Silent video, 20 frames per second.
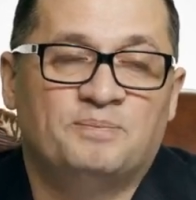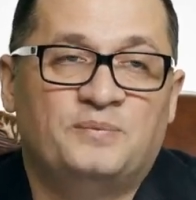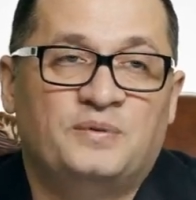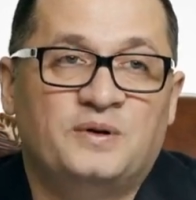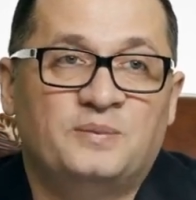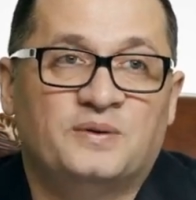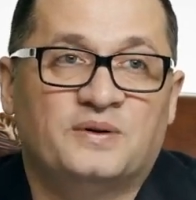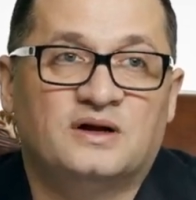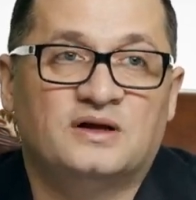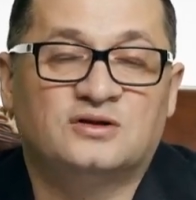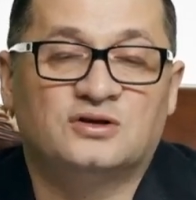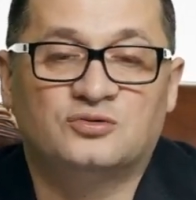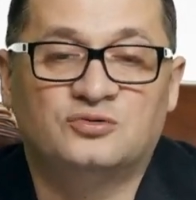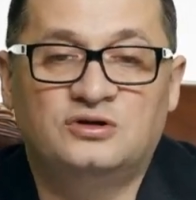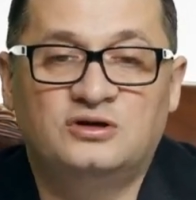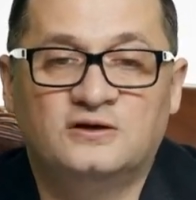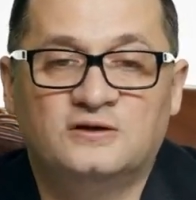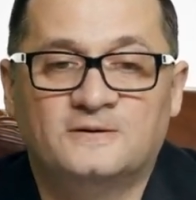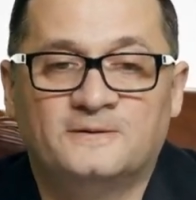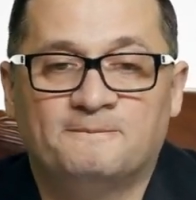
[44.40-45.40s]
Препарат
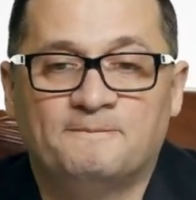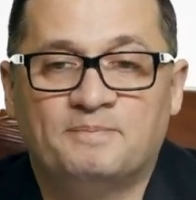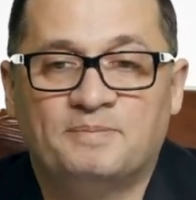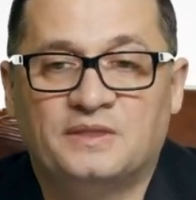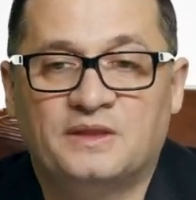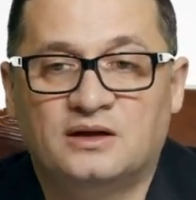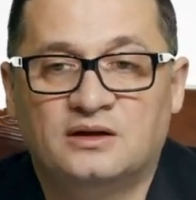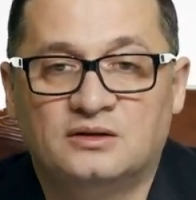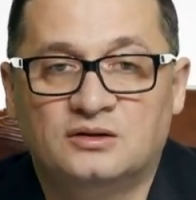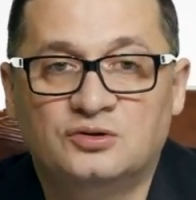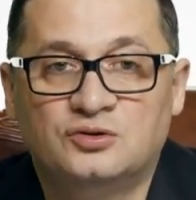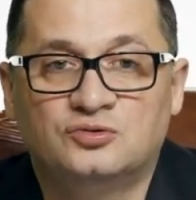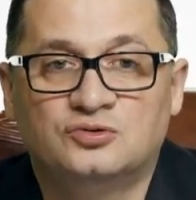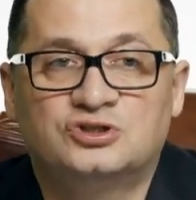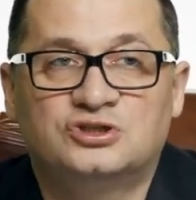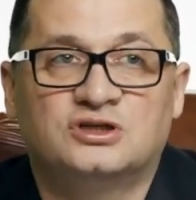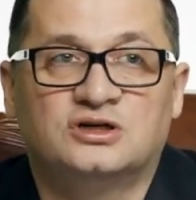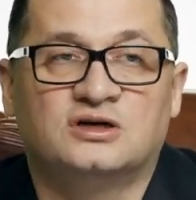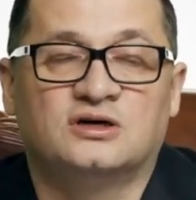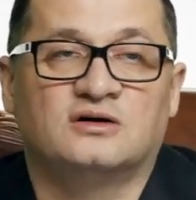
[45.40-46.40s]
рутин
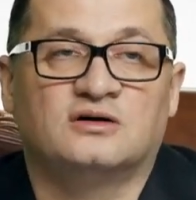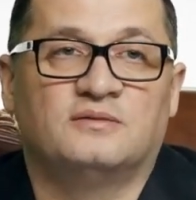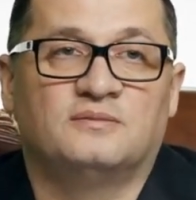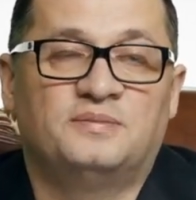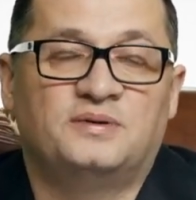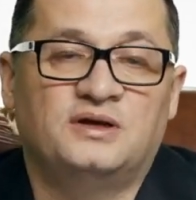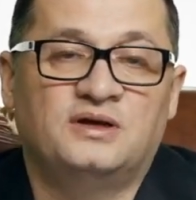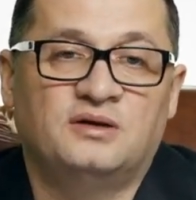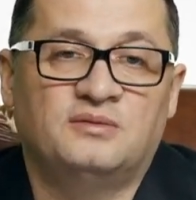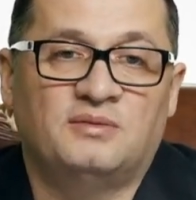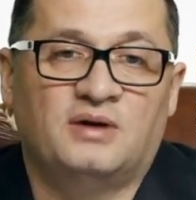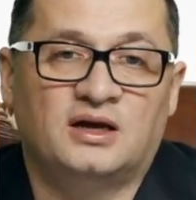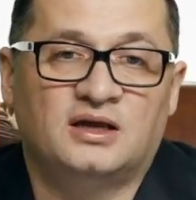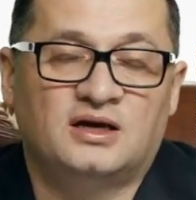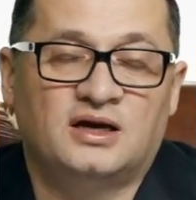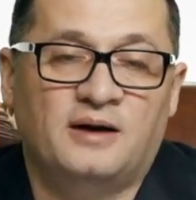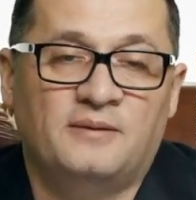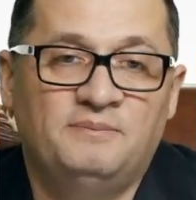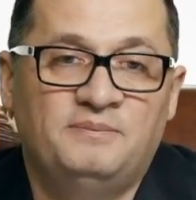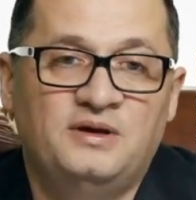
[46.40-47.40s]
лучше
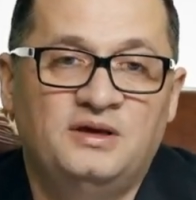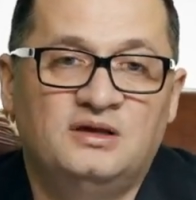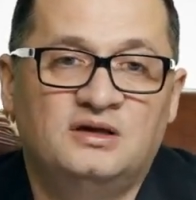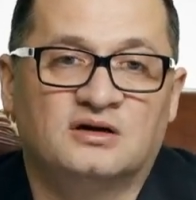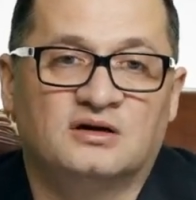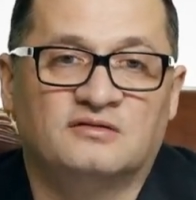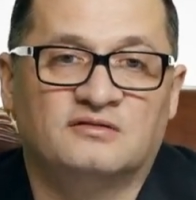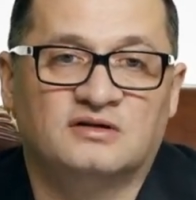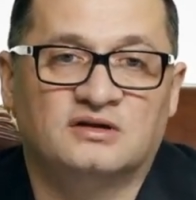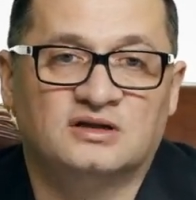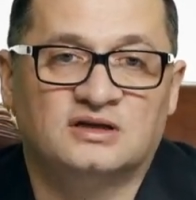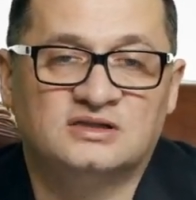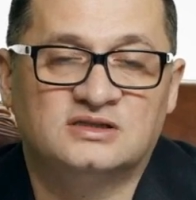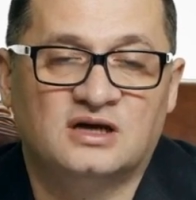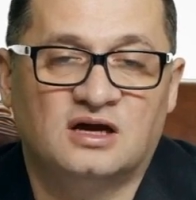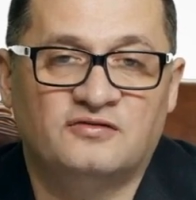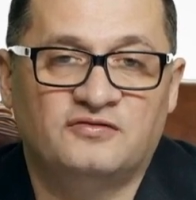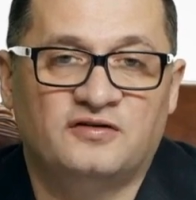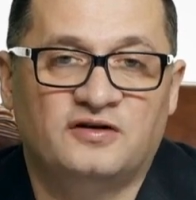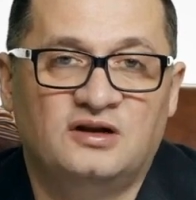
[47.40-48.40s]
принимать комбинированно
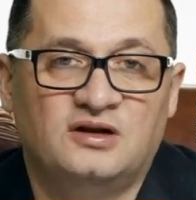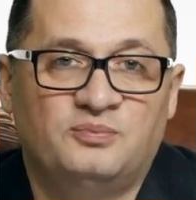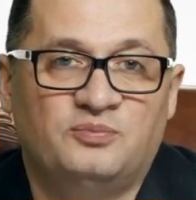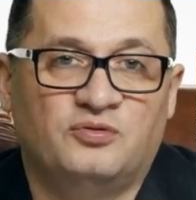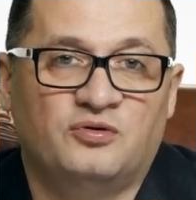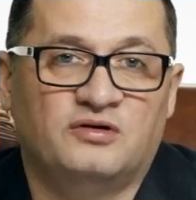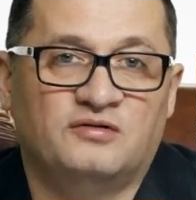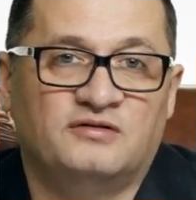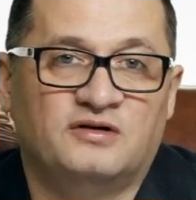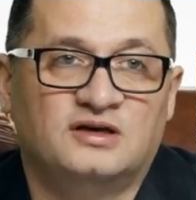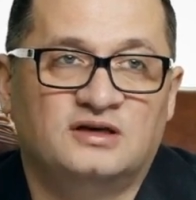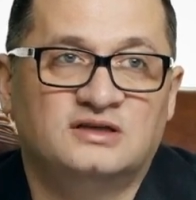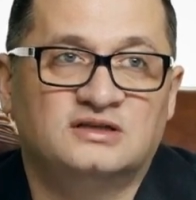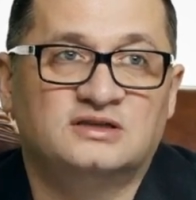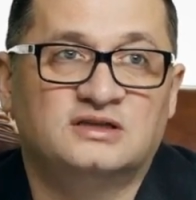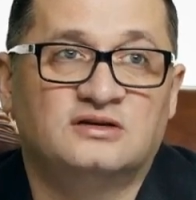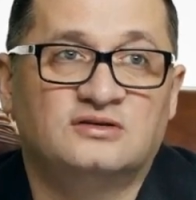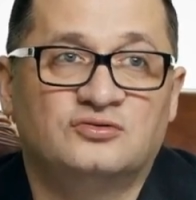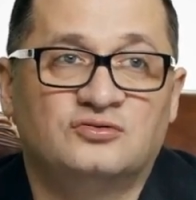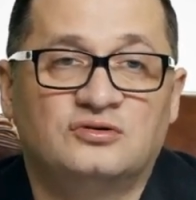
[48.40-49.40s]
с альфа-липоевой
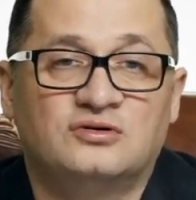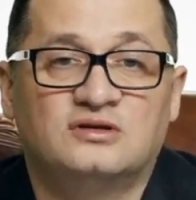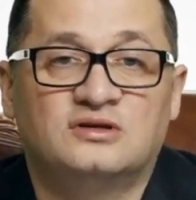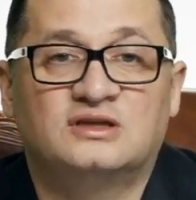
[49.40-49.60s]
кислотой.